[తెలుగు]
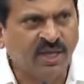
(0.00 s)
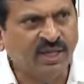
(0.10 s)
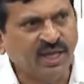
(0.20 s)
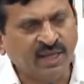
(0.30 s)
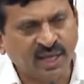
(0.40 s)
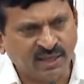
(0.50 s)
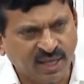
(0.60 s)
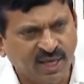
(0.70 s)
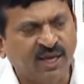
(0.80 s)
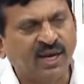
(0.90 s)

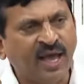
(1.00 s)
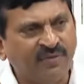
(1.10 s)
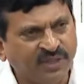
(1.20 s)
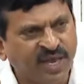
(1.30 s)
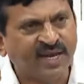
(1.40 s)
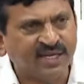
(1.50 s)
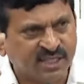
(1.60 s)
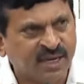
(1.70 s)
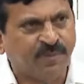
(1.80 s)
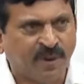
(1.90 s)
ఏదైతే లైఫ్
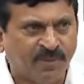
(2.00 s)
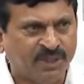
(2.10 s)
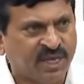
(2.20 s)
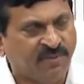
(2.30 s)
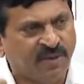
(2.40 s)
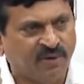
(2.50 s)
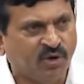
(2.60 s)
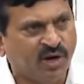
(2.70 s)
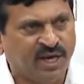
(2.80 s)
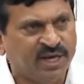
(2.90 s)
జాకెట్స్ ని పంపించాం అవి
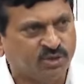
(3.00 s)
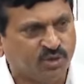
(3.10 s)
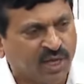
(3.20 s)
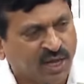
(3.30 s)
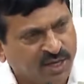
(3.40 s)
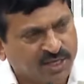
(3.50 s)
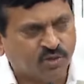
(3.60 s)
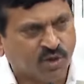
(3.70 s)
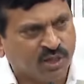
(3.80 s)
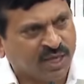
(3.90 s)
కూడా వేసుకున్నారు
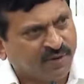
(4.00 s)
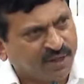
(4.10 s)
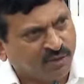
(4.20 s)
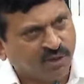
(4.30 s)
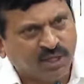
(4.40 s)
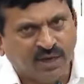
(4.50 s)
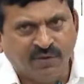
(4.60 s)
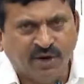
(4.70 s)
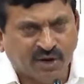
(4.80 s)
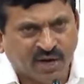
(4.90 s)
వేసుకున్న తర్వాత కూడా నేను
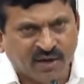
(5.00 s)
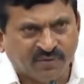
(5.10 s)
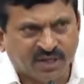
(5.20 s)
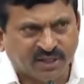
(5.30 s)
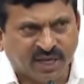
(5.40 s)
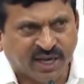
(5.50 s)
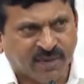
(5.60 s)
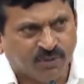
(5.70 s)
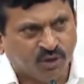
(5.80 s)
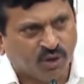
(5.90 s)
వీడియో కాన్ఫరెన్స్
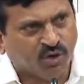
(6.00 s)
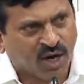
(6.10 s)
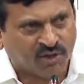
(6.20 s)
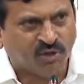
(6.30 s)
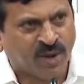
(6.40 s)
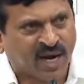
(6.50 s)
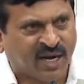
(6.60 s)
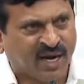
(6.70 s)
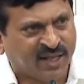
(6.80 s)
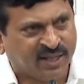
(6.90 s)
జరిగే ముందు కూడా వాళ్ళతో
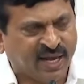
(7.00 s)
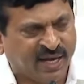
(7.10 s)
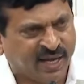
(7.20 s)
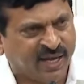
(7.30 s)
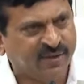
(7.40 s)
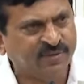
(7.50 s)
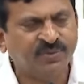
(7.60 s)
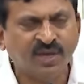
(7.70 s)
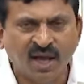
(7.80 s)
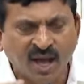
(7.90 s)
మాట్లాడాను ధైర్యంగా
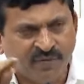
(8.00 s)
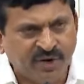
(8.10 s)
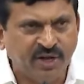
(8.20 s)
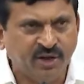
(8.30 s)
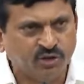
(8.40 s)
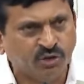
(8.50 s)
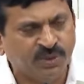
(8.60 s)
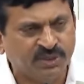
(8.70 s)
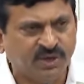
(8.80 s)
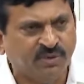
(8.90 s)
ఆ వీడియో
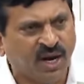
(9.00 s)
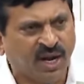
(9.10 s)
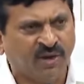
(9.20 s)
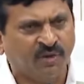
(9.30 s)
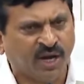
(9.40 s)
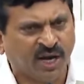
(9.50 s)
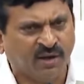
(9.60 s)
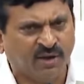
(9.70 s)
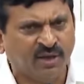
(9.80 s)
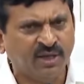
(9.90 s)
చూపించి వాళ్ళ
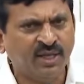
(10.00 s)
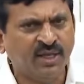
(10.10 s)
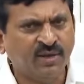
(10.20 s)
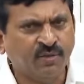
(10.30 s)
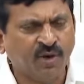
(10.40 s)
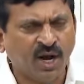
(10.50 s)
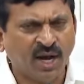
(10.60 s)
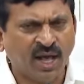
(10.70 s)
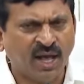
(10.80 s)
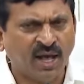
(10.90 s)
వర్ణం
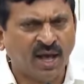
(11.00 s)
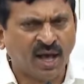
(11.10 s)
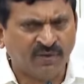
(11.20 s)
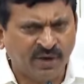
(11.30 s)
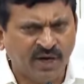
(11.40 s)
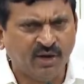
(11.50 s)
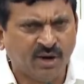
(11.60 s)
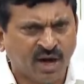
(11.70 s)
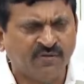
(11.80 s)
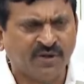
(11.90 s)
వాళ్ళ ఆ వీడియో
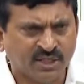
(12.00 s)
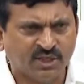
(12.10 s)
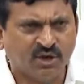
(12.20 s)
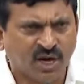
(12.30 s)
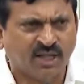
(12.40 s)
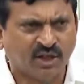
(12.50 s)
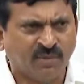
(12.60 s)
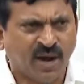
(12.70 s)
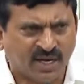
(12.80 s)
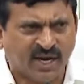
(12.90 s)
కాన్ఫరెన్స్ లో నాతో
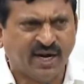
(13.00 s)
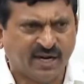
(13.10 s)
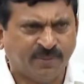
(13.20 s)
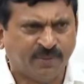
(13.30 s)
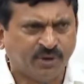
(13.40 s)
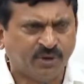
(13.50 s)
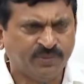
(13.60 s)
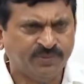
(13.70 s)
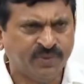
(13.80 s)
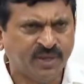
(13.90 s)
మాట్లాడేటప్పుడు
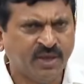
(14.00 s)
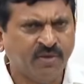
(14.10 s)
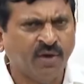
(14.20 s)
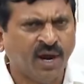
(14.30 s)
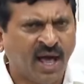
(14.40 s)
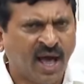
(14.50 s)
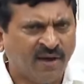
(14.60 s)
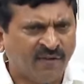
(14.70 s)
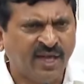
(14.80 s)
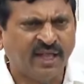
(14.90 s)
వాళ్ళ
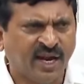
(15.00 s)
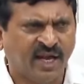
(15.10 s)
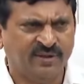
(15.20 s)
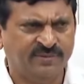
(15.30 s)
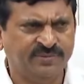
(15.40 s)
ఆవేదన